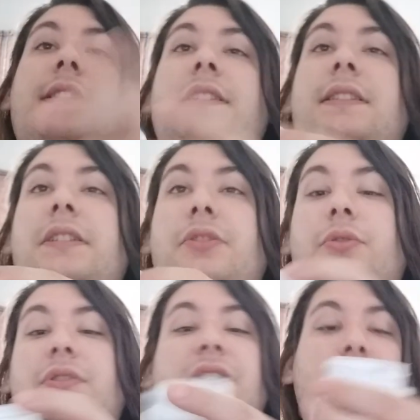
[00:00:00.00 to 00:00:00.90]
c'est
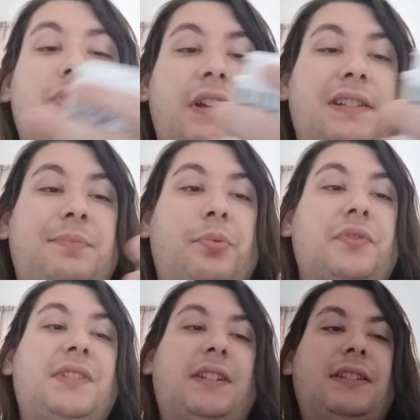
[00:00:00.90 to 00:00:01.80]
sûr, c'est du
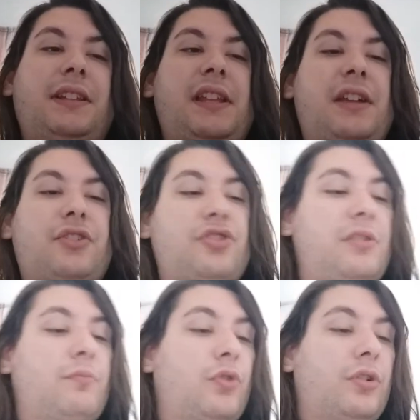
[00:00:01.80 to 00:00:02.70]
16% de THC.
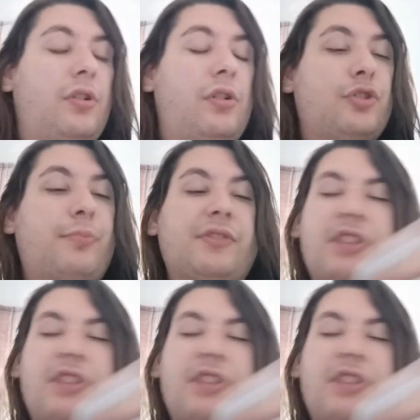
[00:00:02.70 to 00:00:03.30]
Moi, euh, je pense qu'à